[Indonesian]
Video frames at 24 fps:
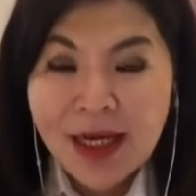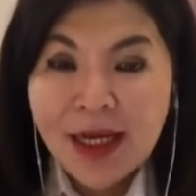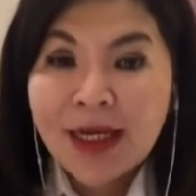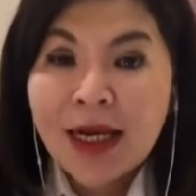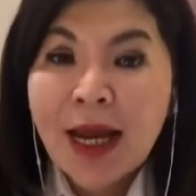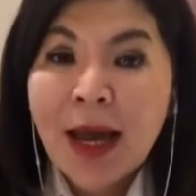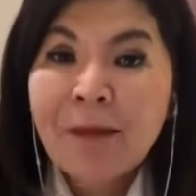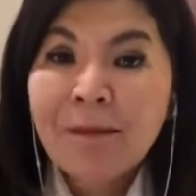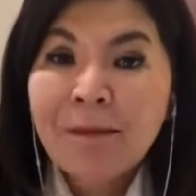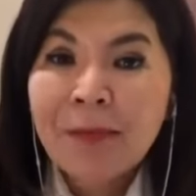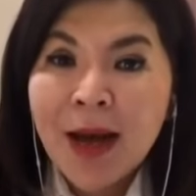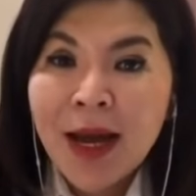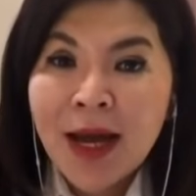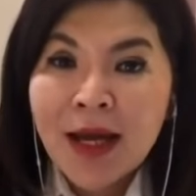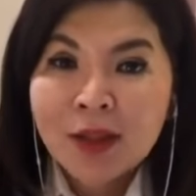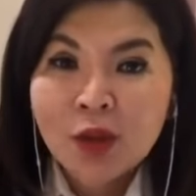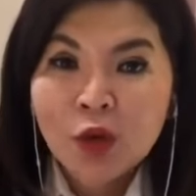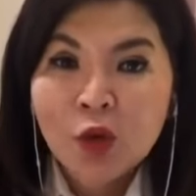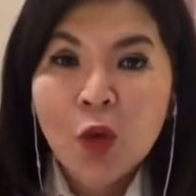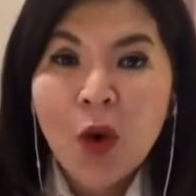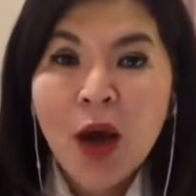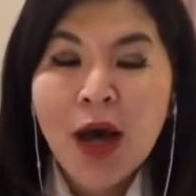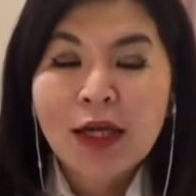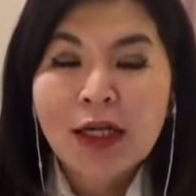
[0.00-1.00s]
Karena
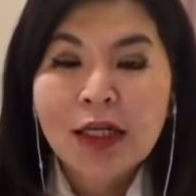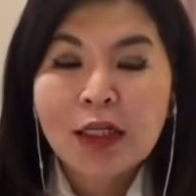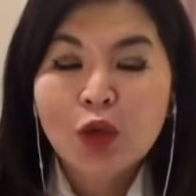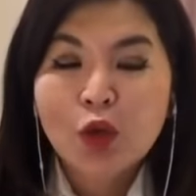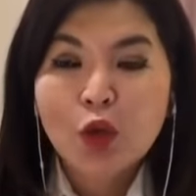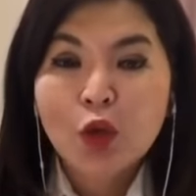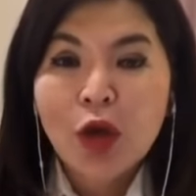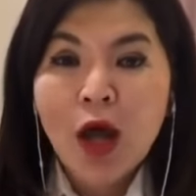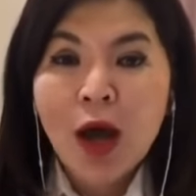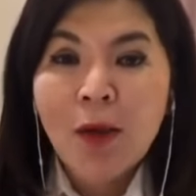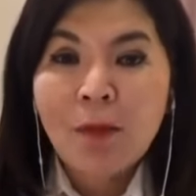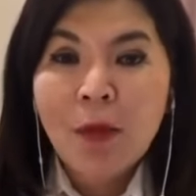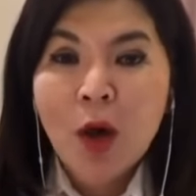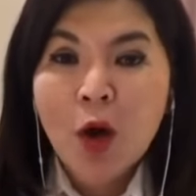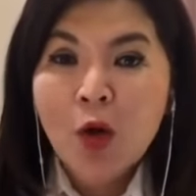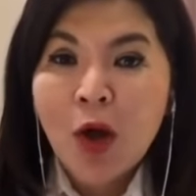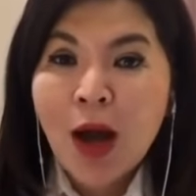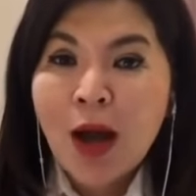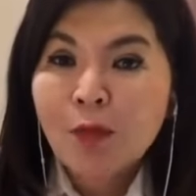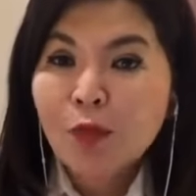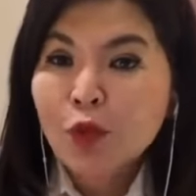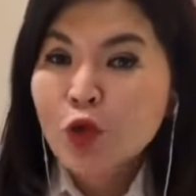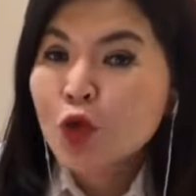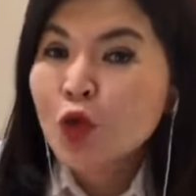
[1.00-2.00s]
apa? Tuhan itu tidak mau
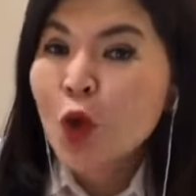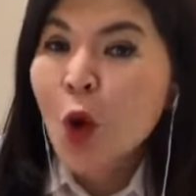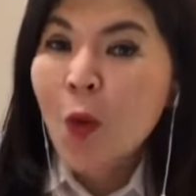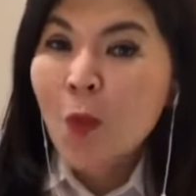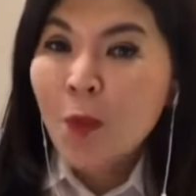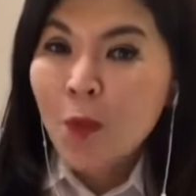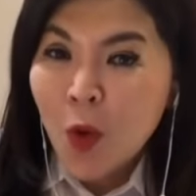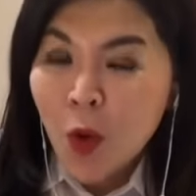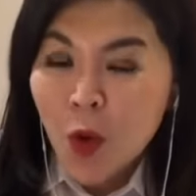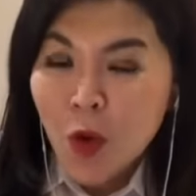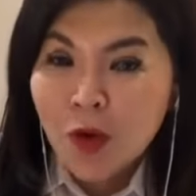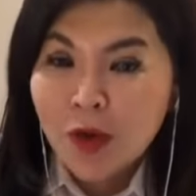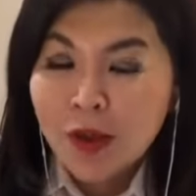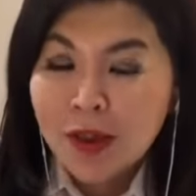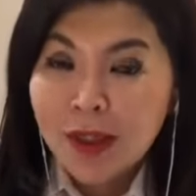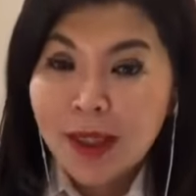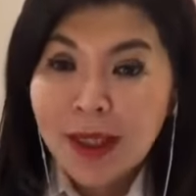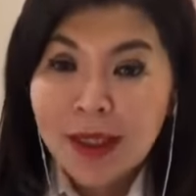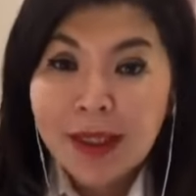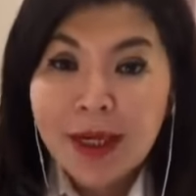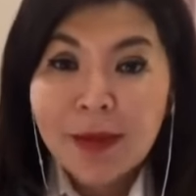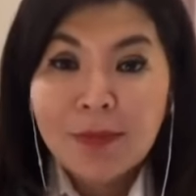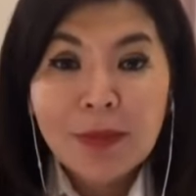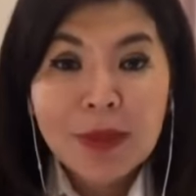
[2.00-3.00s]
kamu sombong.
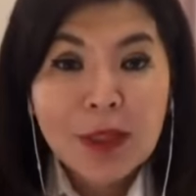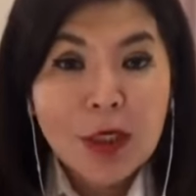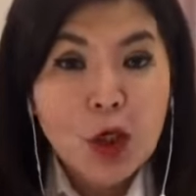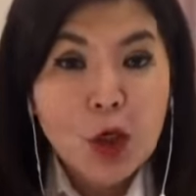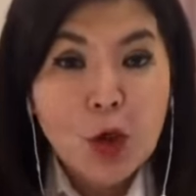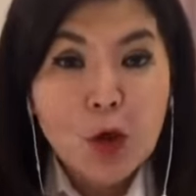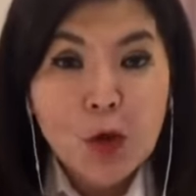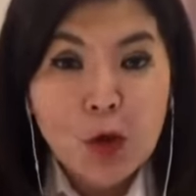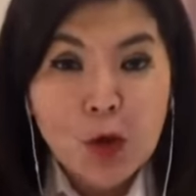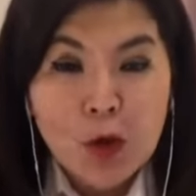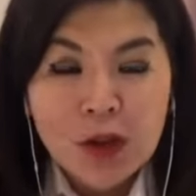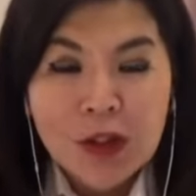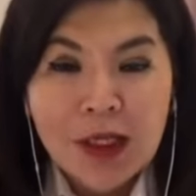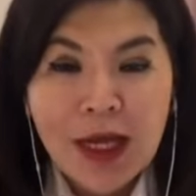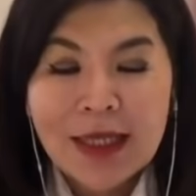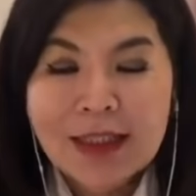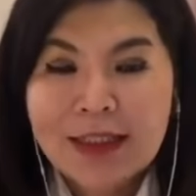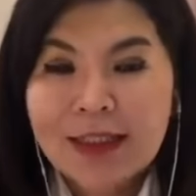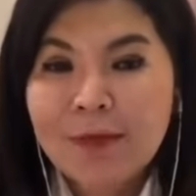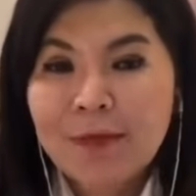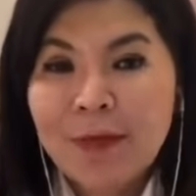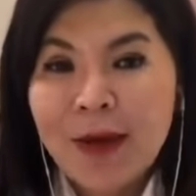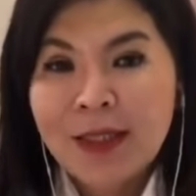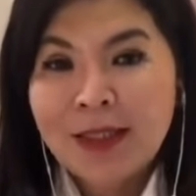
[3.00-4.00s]
Karena menurut
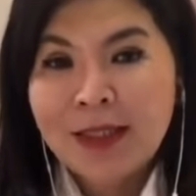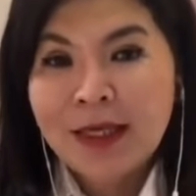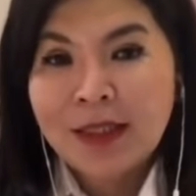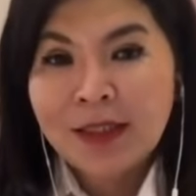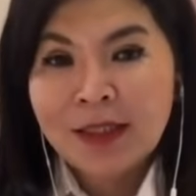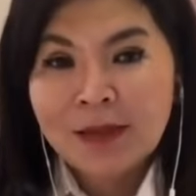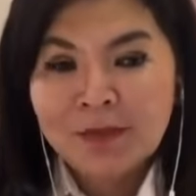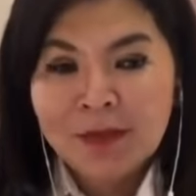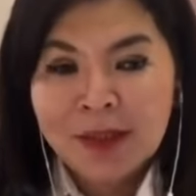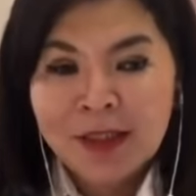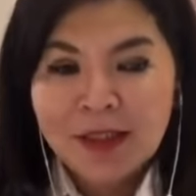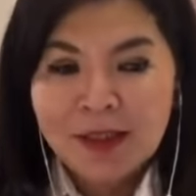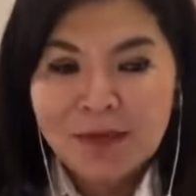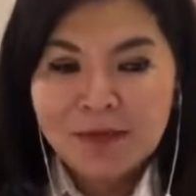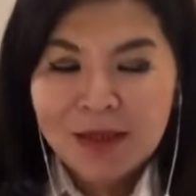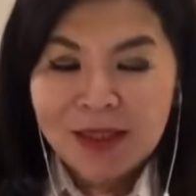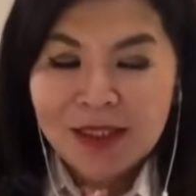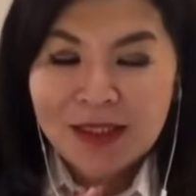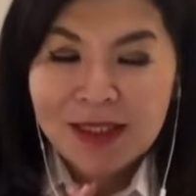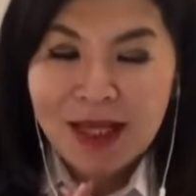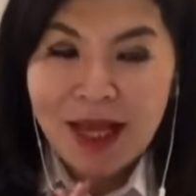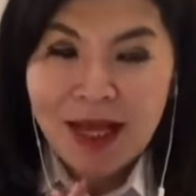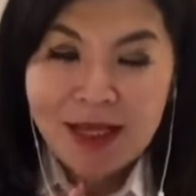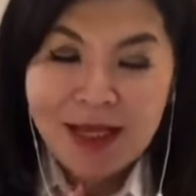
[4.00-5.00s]
kacamata
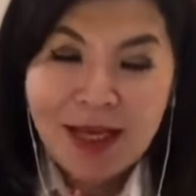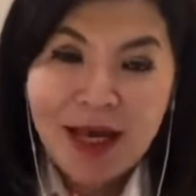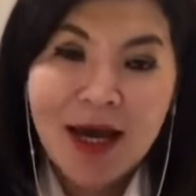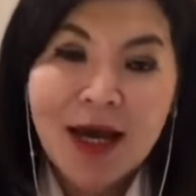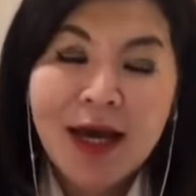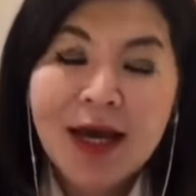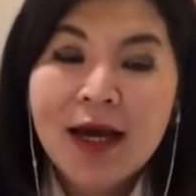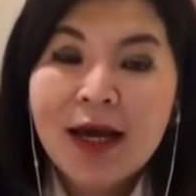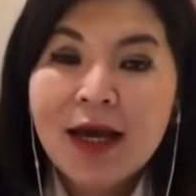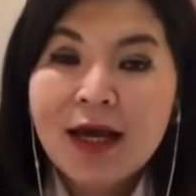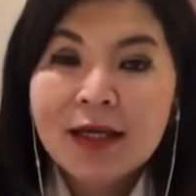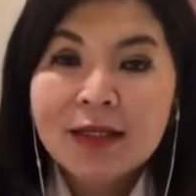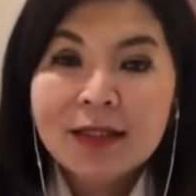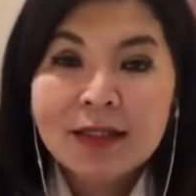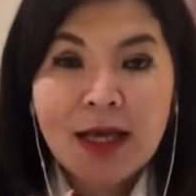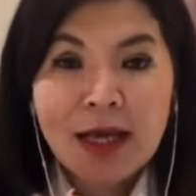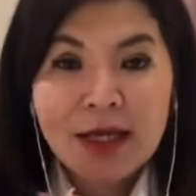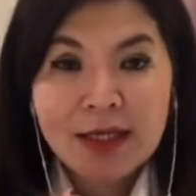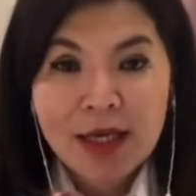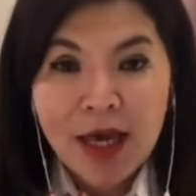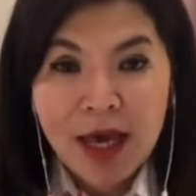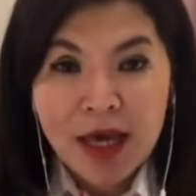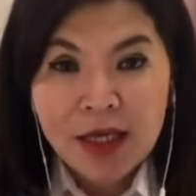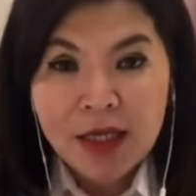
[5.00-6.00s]
teman-teman saya,
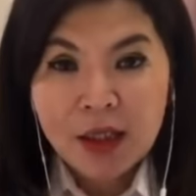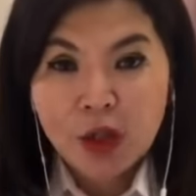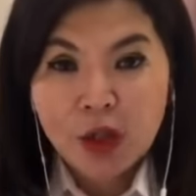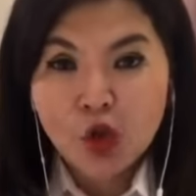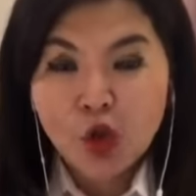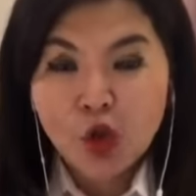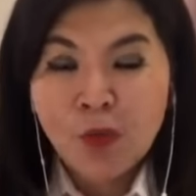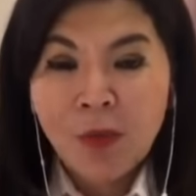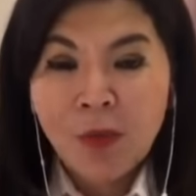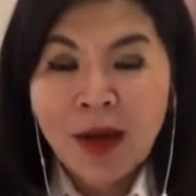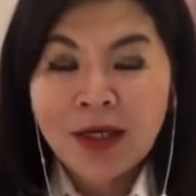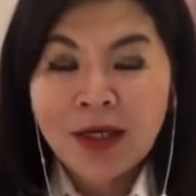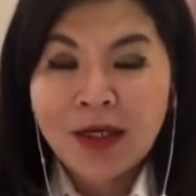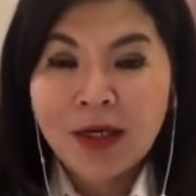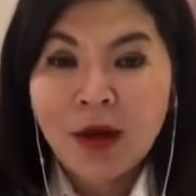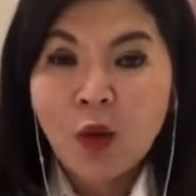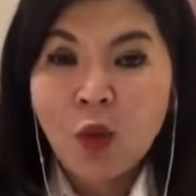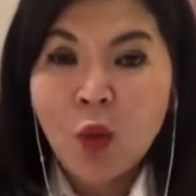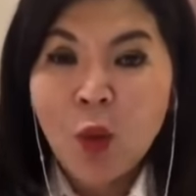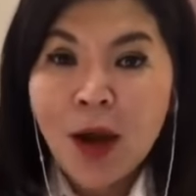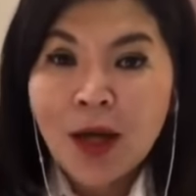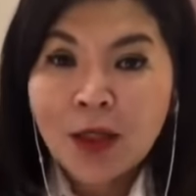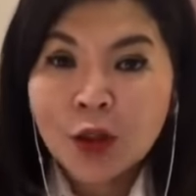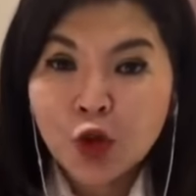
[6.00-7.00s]
saya itu pada
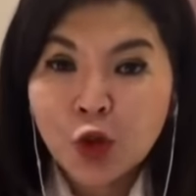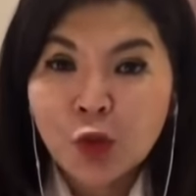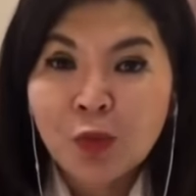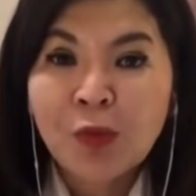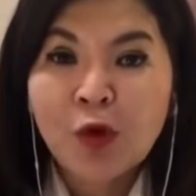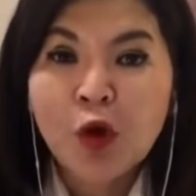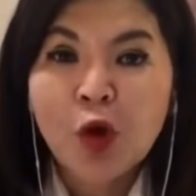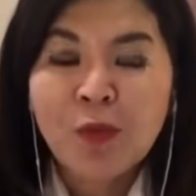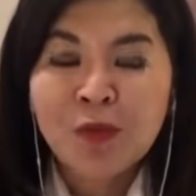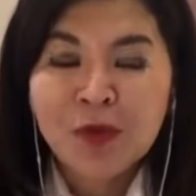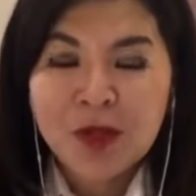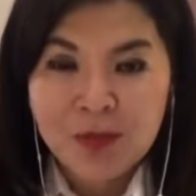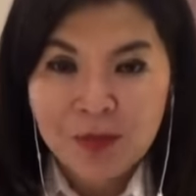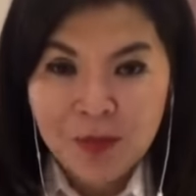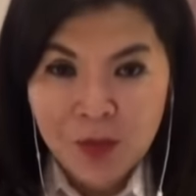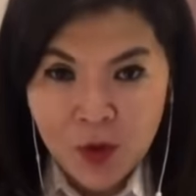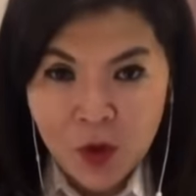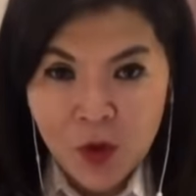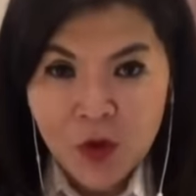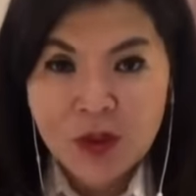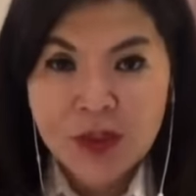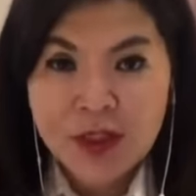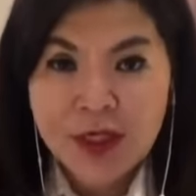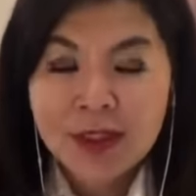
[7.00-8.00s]
waktu belum
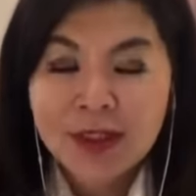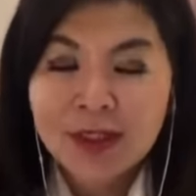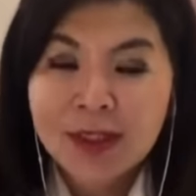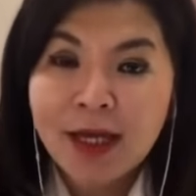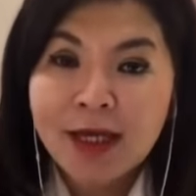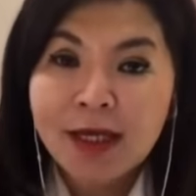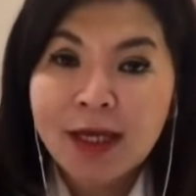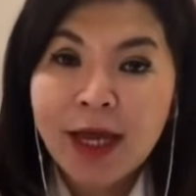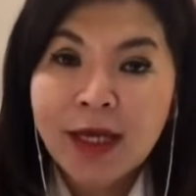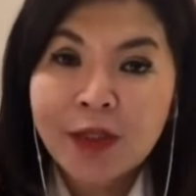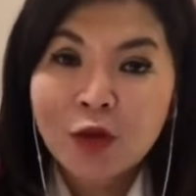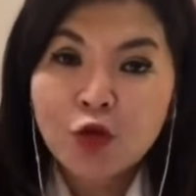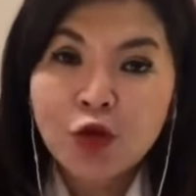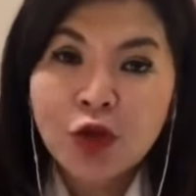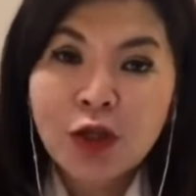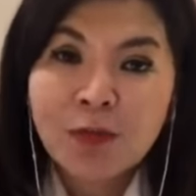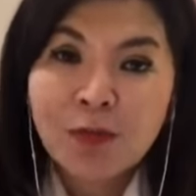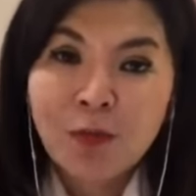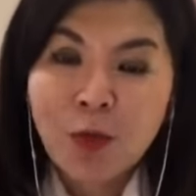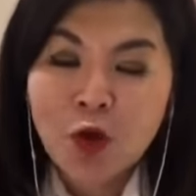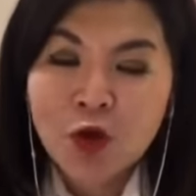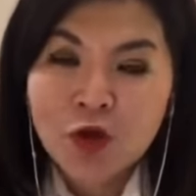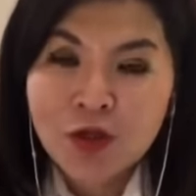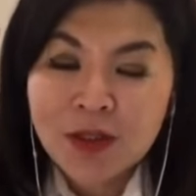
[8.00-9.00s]
diproses, saya itu di
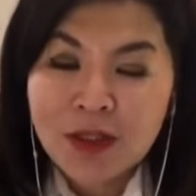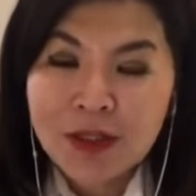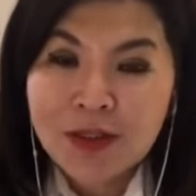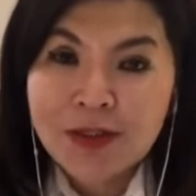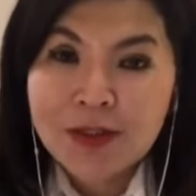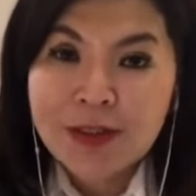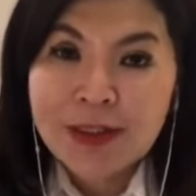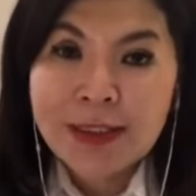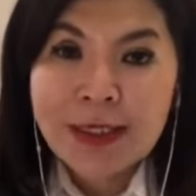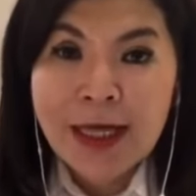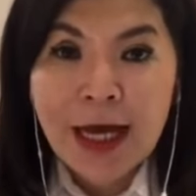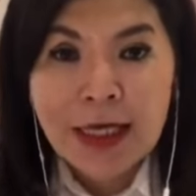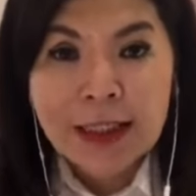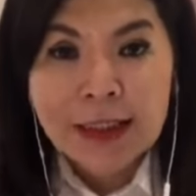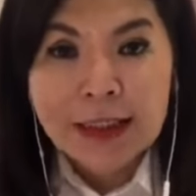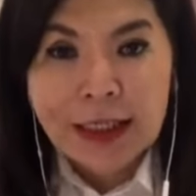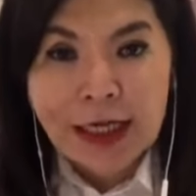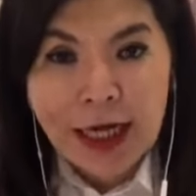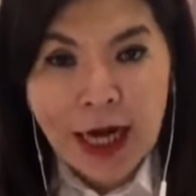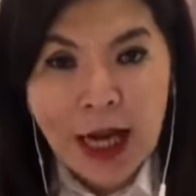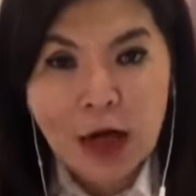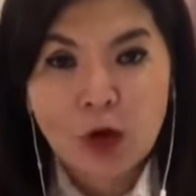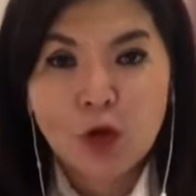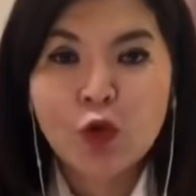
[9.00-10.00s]
posisi yang
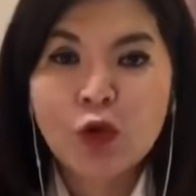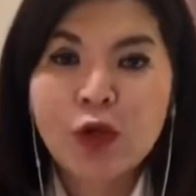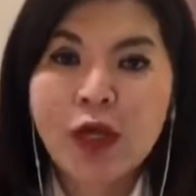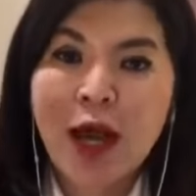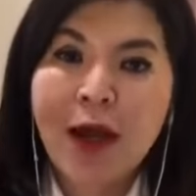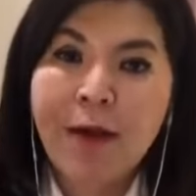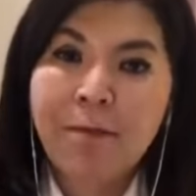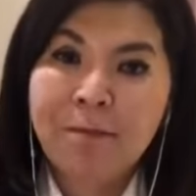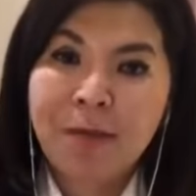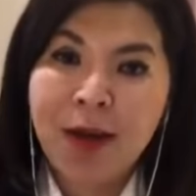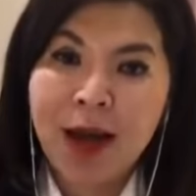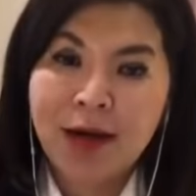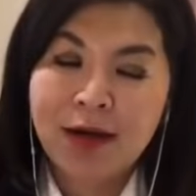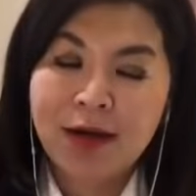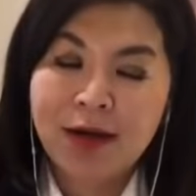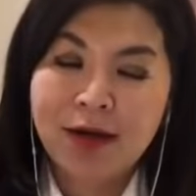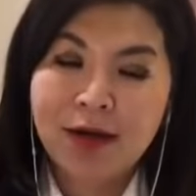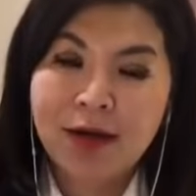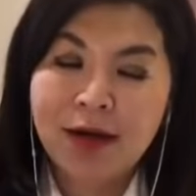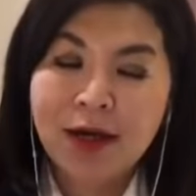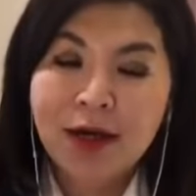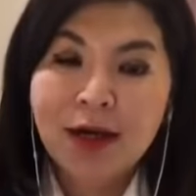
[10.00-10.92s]
terlalu nyaman.